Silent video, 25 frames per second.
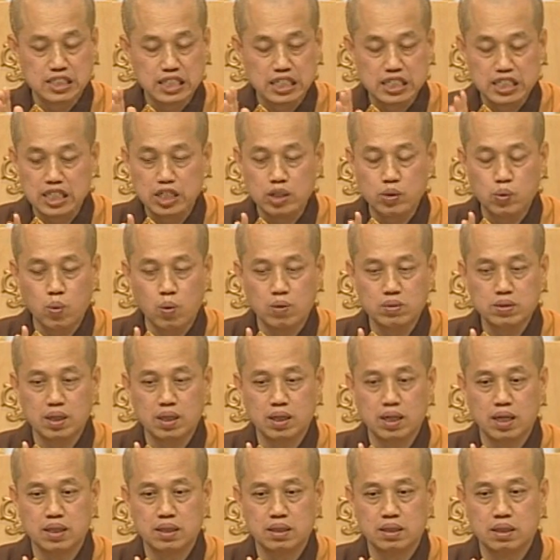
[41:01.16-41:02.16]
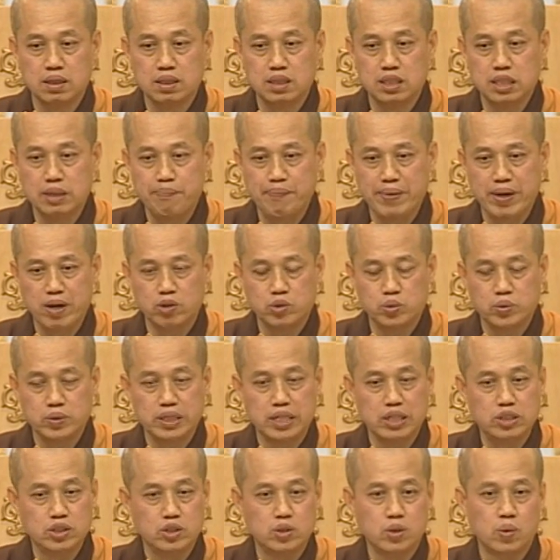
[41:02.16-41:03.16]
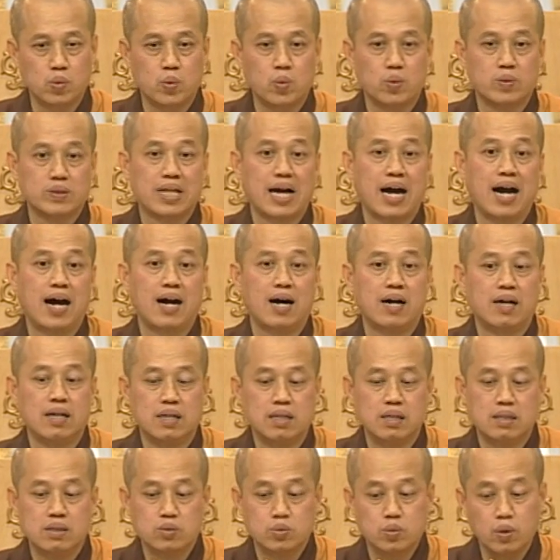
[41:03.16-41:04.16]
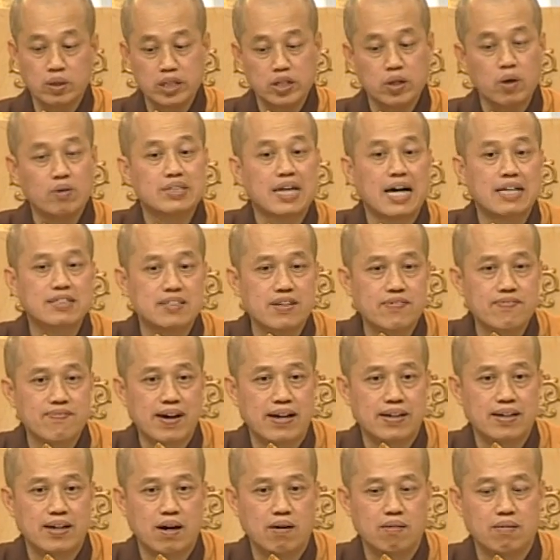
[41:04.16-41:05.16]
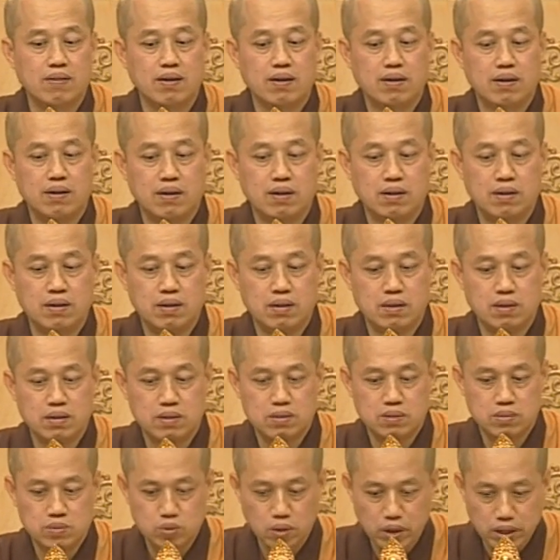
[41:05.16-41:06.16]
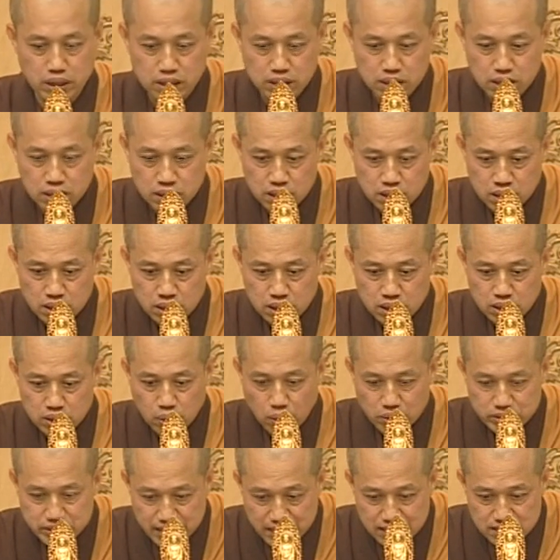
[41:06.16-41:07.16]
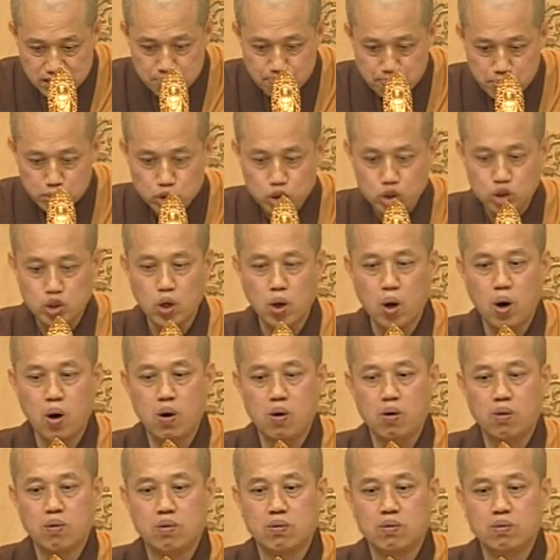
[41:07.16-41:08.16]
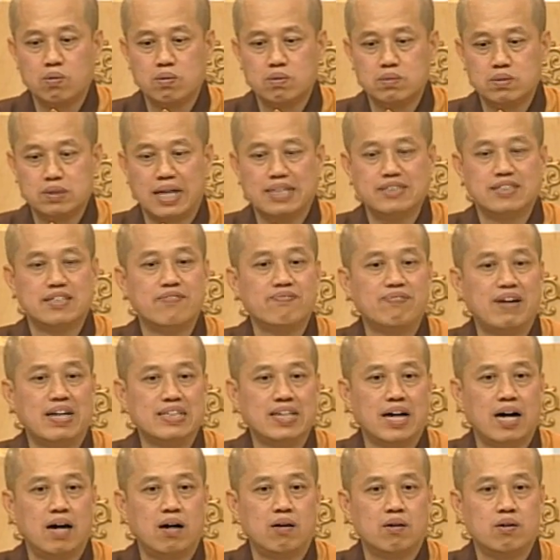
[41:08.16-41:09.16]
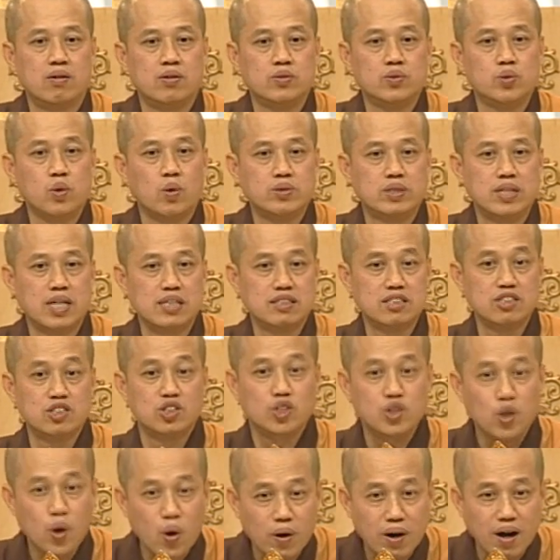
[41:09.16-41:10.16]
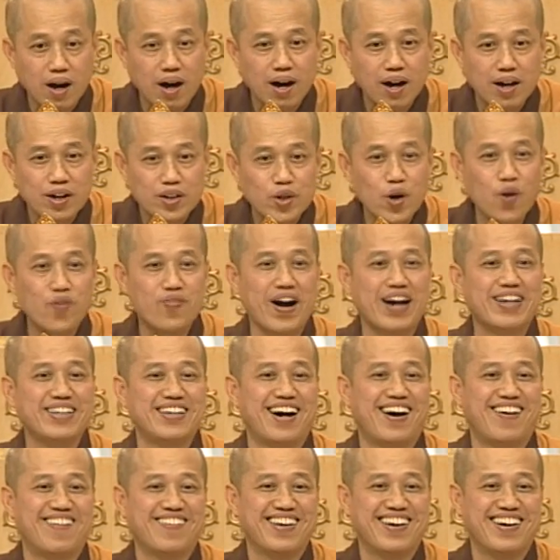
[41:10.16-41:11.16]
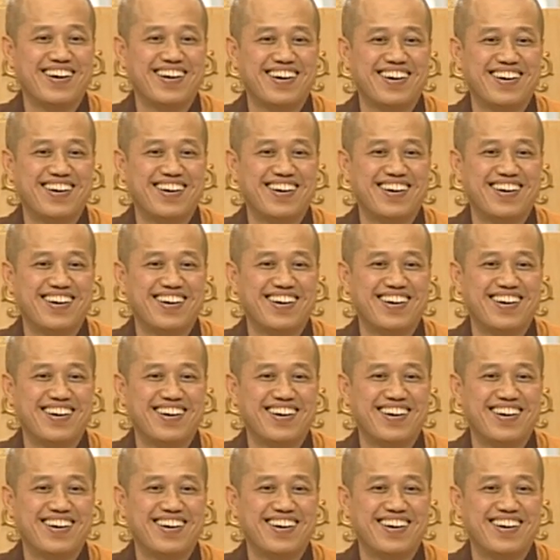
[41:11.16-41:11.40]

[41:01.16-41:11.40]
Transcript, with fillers: 经历过的人，你没有去研究过他，所以你又产生烦恼。所以有些是不修产生烦恼，有些是修了又烦恼了。